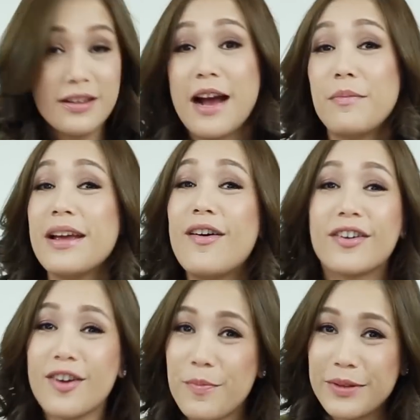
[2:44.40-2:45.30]
ยังไม่ออก
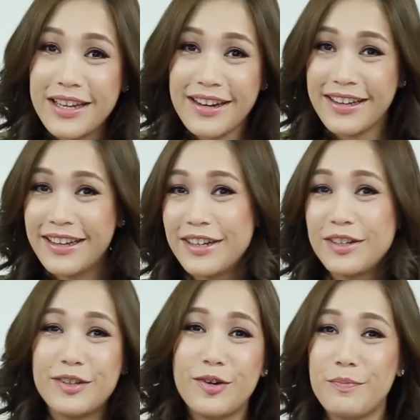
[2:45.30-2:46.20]
นอกประเทศเลย
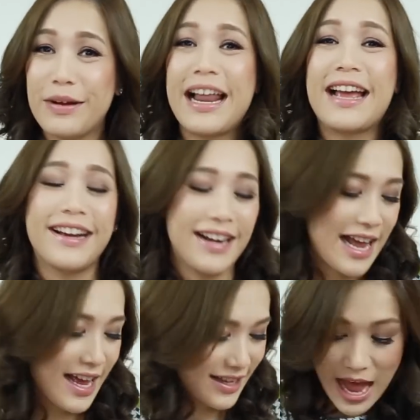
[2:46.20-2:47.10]
โดนไปหลายเงิน
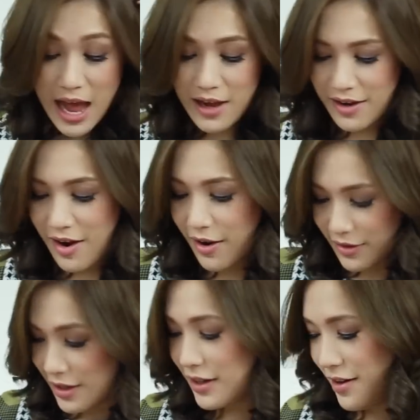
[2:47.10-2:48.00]
ละอ่ะออก
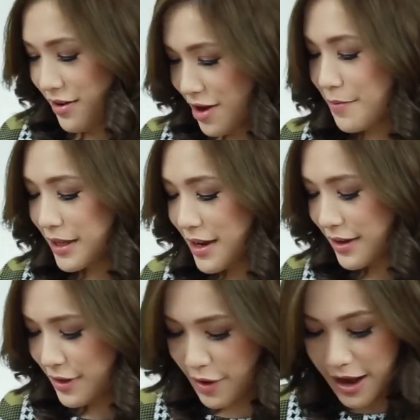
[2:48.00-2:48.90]
เถอะออกนอกประเทศ
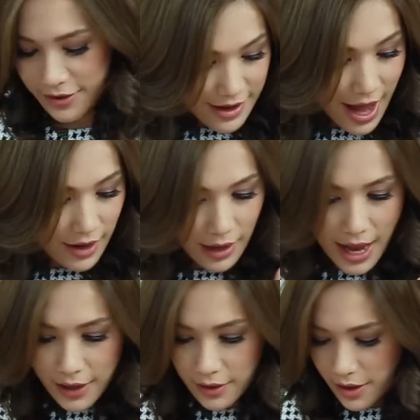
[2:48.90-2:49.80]
กันดีกว่าอย่างแร
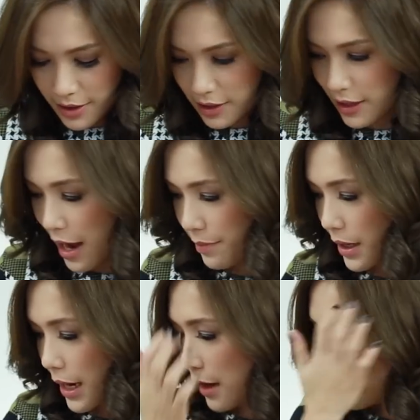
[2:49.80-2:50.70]
กเลยที่ทำ
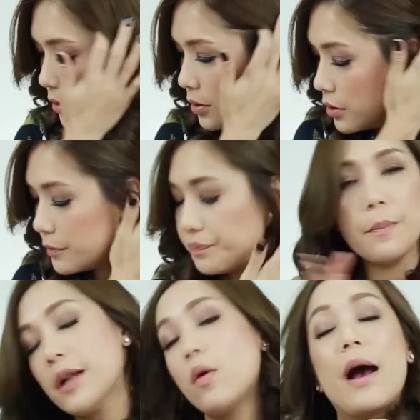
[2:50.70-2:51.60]
นะคะคือ
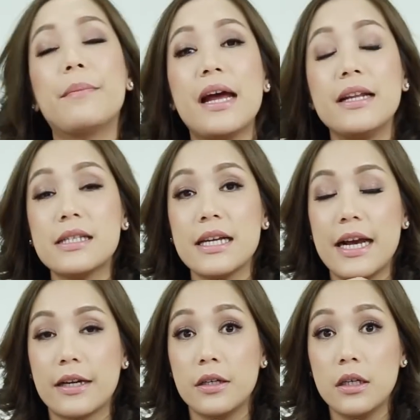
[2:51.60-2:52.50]
เป็นความน่าดีใจอ
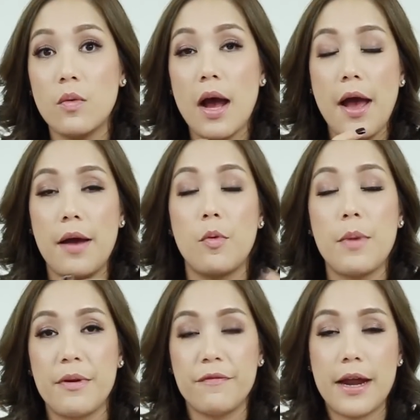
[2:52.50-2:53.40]
ย่างหนึ่งว่ามุมเม
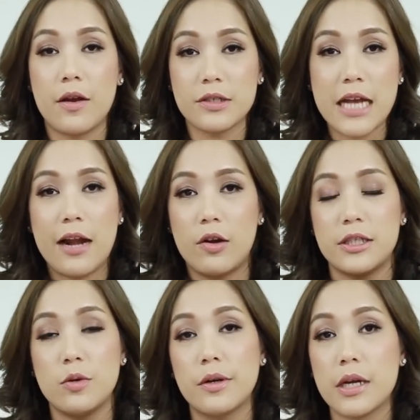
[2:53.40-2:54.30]
ย์เป็นแฟนของ
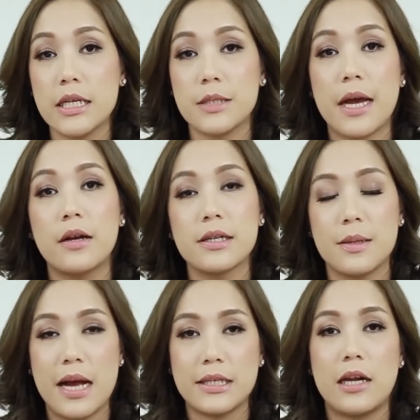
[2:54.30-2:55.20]
CharlotteTilbury ใช่ไหมเครื่อง
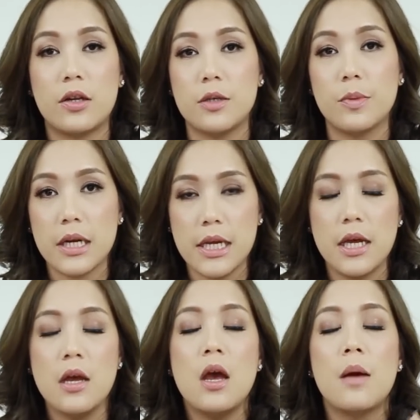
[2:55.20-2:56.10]
สำอาง CharlotteTilbury
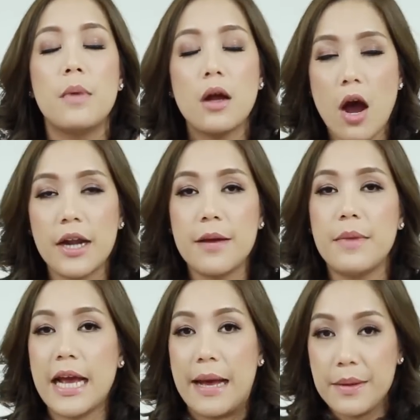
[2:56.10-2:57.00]
เมื่อก่อนเนี่ยอ
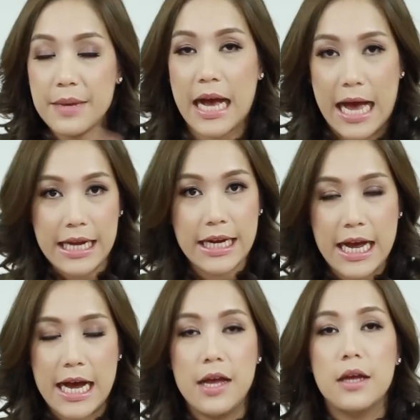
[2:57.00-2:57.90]
เมริกาไม่มีขายเลย
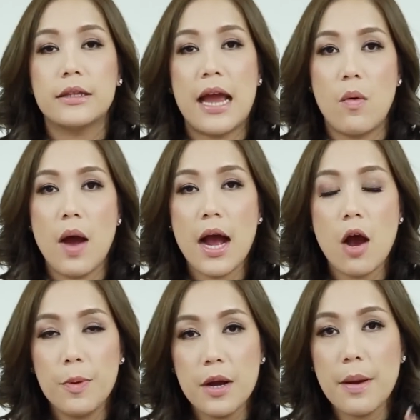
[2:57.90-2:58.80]
ค่ะแต่ว่า
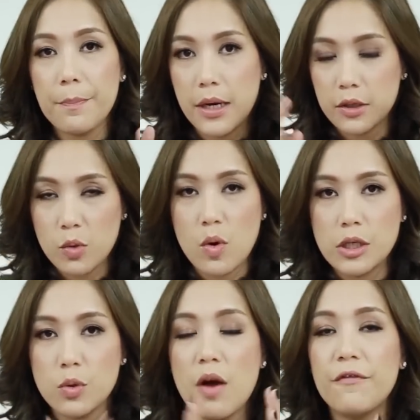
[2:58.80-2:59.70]
เขาเพิ่งมาเปิดตัว
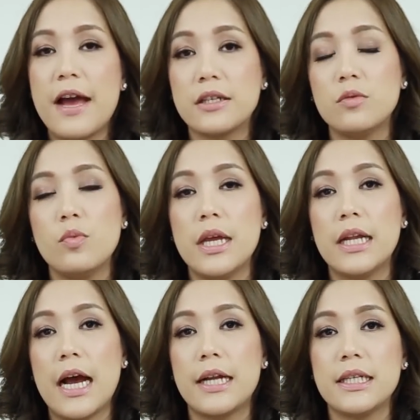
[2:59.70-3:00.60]
ช่วงแฟชั่นวีค
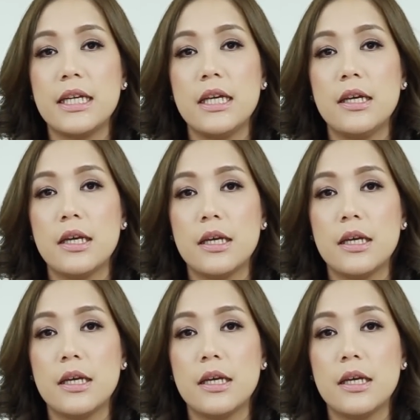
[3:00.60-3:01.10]
นะคะที่